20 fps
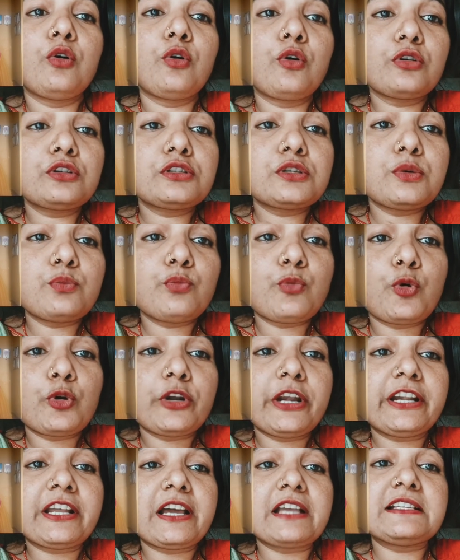और जो
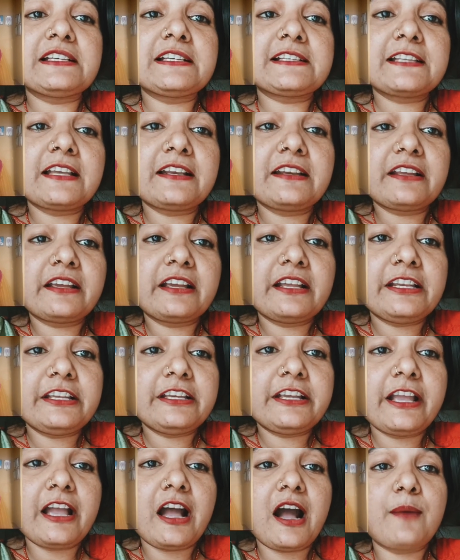मोनेटाइजेशन के
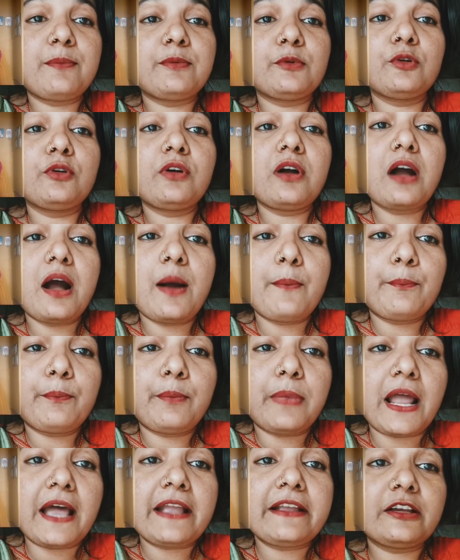लिए आप लोग
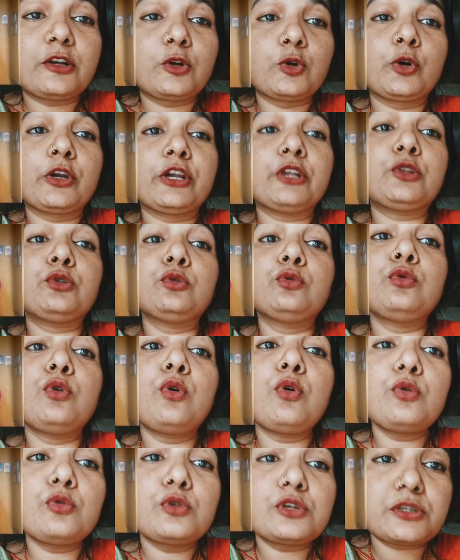अप्लाई करोगे तो
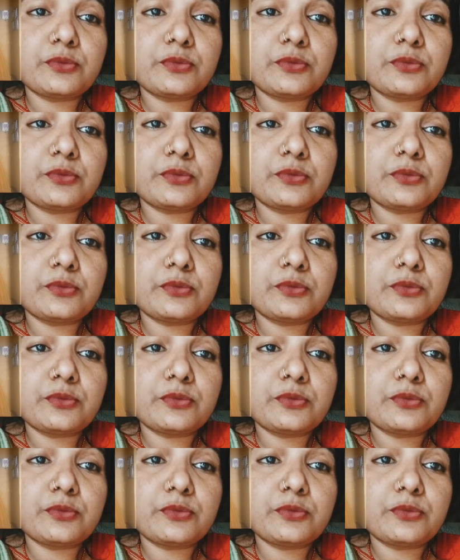वो